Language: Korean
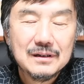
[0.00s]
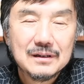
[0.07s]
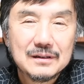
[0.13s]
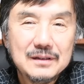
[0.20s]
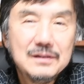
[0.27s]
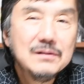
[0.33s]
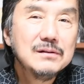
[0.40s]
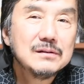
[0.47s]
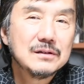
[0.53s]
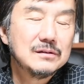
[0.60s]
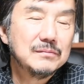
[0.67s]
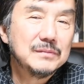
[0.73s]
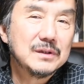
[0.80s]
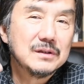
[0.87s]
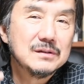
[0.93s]
기억을
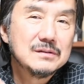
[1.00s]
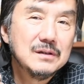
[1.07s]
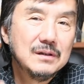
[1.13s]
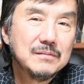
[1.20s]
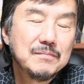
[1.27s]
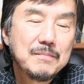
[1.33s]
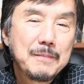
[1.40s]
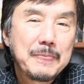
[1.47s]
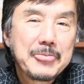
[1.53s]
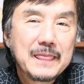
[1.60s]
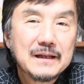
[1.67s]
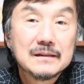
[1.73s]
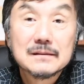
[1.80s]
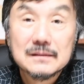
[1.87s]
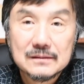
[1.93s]
더듬는 거죠.
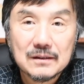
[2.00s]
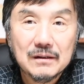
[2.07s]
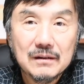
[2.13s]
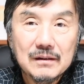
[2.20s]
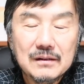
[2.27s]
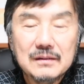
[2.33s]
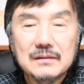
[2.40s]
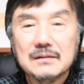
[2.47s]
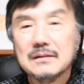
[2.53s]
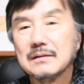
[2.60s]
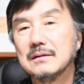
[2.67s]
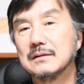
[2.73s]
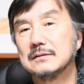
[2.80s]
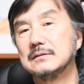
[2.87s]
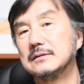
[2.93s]
그죠?
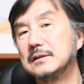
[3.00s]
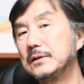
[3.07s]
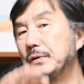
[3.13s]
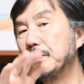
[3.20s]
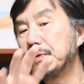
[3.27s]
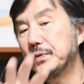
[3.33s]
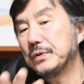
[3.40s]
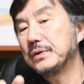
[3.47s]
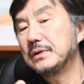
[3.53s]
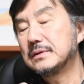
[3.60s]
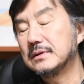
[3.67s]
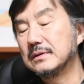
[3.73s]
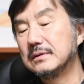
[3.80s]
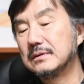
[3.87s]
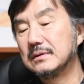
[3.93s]
어, 기록,
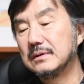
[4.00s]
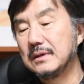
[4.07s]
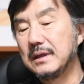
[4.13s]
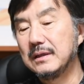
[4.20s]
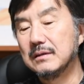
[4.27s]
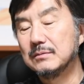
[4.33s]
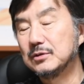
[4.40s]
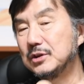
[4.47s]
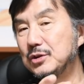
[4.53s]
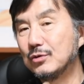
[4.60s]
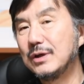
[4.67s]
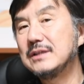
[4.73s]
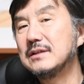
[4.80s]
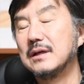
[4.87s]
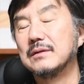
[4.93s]
에 너무
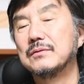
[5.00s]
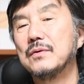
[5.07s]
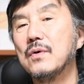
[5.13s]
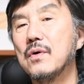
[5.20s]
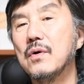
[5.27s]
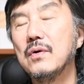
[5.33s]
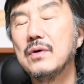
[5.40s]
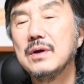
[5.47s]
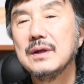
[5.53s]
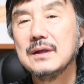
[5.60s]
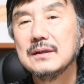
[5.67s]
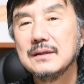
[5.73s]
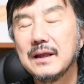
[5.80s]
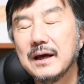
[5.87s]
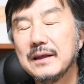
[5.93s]
치중하지 않고
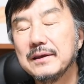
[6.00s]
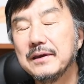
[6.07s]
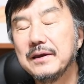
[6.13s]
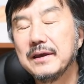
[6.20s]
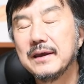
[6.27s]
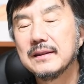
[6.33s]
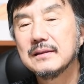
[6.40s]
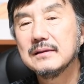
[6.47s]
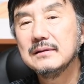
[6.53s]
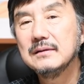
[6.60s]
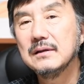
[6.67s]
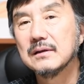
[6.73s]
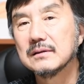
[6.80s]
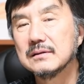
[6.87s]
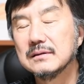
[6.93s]
내가 여행했던
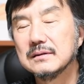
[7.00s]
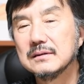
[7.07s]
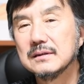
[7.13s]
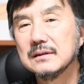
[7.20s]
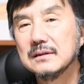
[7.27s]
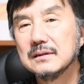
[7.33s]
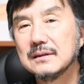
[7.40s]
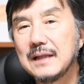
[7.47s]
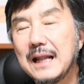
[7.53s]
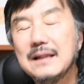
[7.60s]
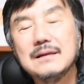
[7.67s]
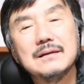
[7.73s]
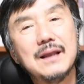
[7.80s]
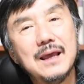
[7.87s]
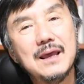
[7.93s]
어떤
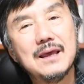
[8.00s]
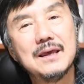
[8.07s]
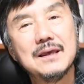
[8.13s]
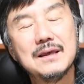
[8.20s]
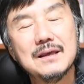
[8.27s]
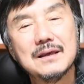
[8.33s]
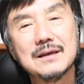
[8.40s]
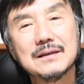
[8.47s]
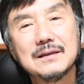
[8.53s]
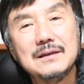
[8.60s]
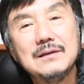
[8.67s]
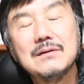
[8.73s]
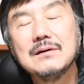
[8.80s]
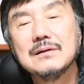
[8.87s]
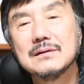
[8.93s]
날들의
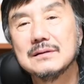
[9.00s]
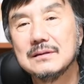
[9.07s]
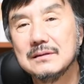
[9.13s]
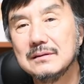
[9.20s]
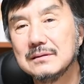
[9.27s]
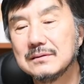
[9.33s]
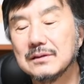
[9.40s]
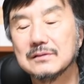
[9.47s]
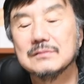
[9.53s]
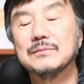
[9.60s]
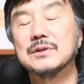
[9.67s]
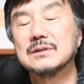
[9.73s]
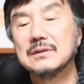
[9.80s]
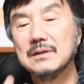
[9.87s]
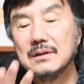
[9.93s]
기억을
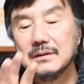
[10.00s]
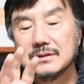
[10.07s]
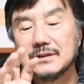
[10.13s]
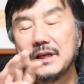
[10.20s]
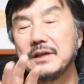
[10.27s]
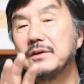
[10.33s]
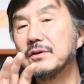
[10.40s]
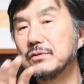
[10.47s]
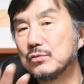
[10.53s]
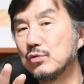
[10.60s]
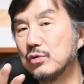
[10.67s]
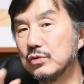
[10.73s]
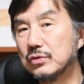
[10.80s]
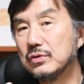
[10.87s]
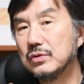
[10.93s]
더듬어서
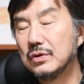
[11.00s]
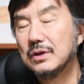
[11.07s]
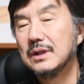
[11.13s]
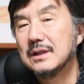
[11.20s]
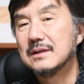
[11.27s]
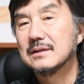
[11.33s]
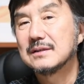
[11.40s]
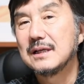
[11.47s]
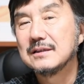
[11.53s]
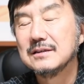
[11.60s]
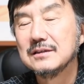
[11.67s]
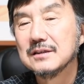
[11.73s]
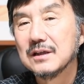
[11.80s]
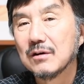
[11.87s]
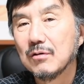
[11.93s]
챙겨둔
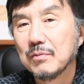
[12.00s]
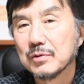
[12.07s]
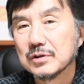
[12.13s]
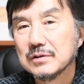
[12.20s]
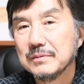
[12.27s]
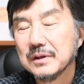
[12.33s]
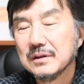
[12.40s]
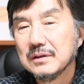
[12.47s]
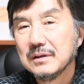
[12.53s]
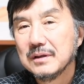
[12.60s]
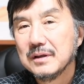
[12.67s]
사진이라고 보시면